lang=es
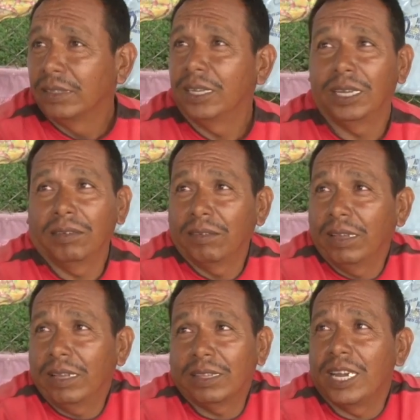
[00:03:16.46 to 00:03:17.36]
¿Cómo?
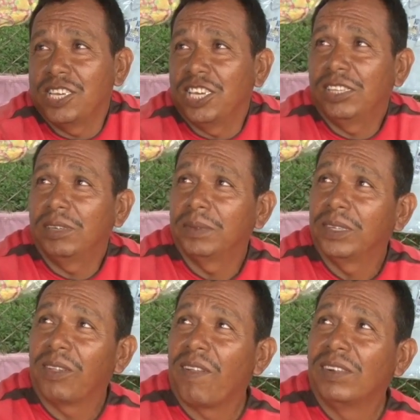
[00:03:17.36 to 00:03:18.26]
¿Que, que era un
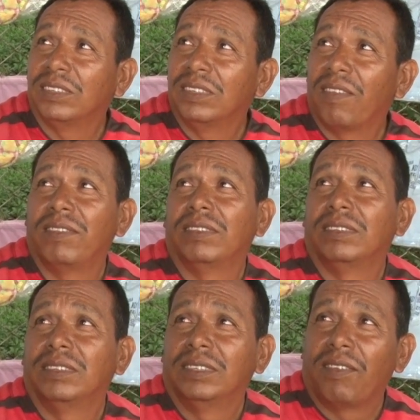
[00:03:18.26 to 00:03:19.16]
perro,
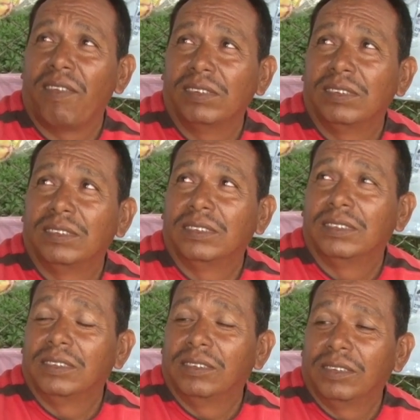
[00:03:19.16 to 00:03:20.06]
una
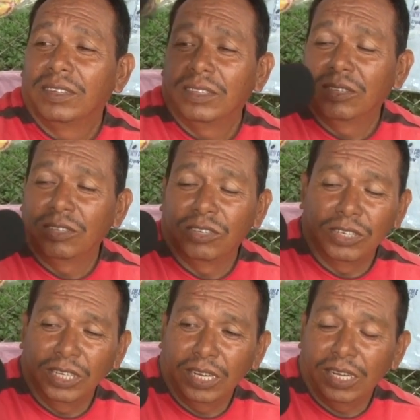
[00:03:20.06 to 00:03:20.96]
ballena? ¿Qué? No,
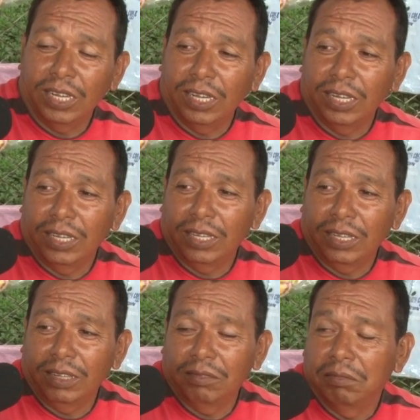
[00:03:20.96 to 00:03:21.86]
no,
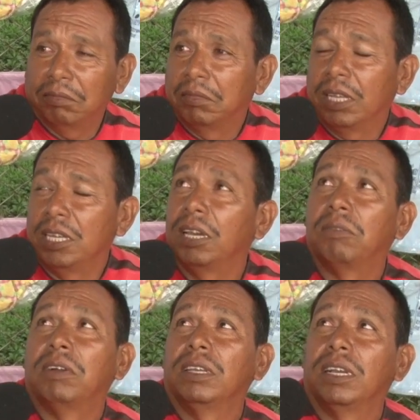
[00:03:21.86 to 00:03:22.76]
era una
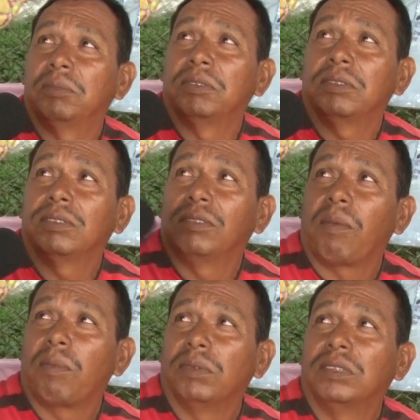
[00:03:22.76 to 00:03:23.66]
yegua, digamos.
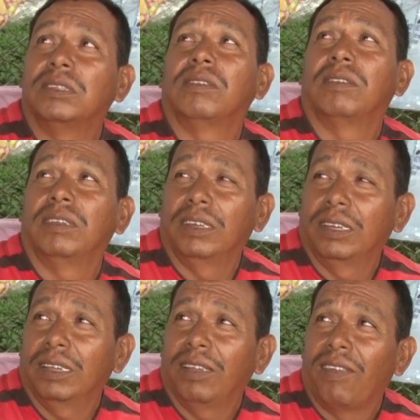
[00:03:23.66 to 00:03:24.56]
Una
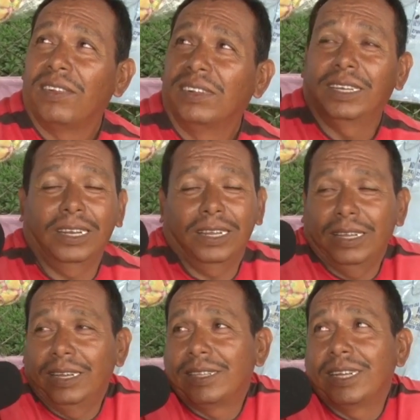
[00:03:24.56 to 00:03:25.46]
yegua. Era
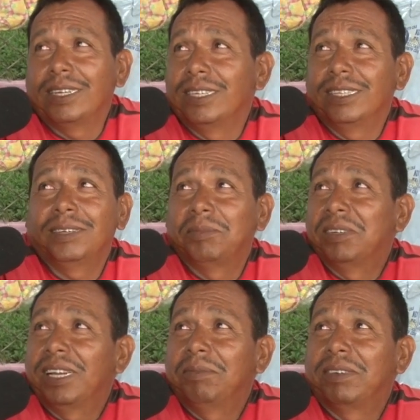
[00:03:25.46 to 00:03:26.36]
extrañísimo,
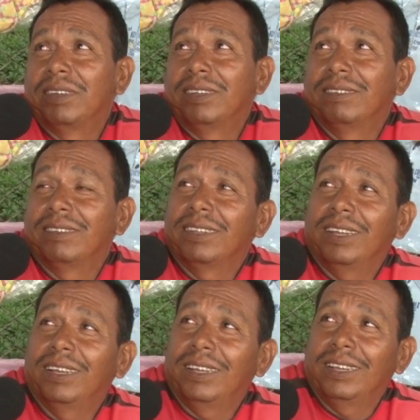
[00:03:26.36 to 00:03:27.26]
porque
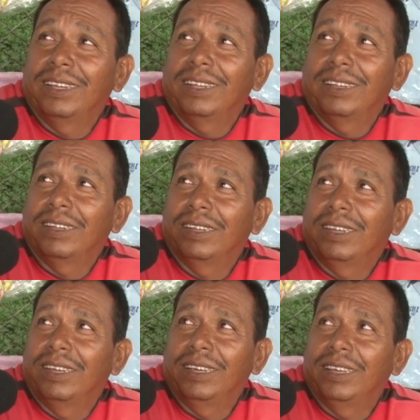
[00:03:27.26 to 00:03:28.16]
eh,
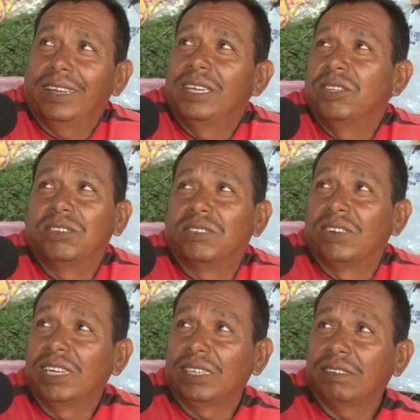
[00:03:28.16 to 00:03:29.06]
eh, es inusual.